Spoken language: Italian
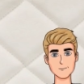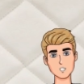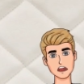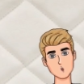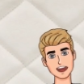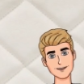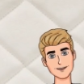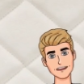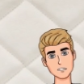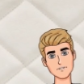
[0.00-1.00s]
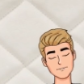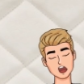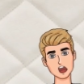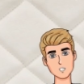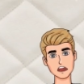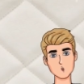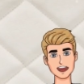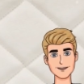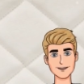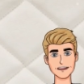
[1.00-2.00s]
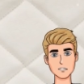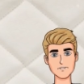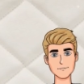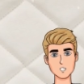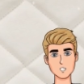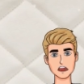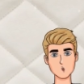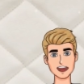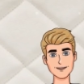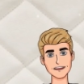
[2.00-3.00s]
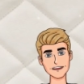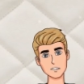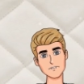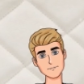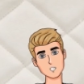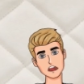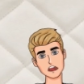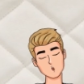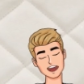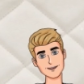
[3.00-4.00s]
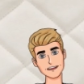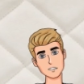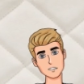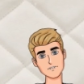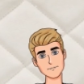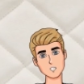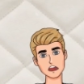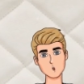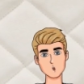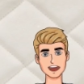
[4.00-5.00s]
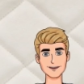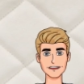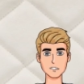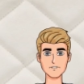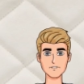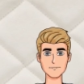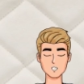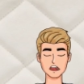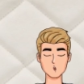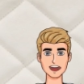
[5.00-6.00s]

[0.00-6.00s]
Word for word: Ho accettato, riluttante. Mentre mia madre stava prendendo le sue cose, mi sono seduto davanti alla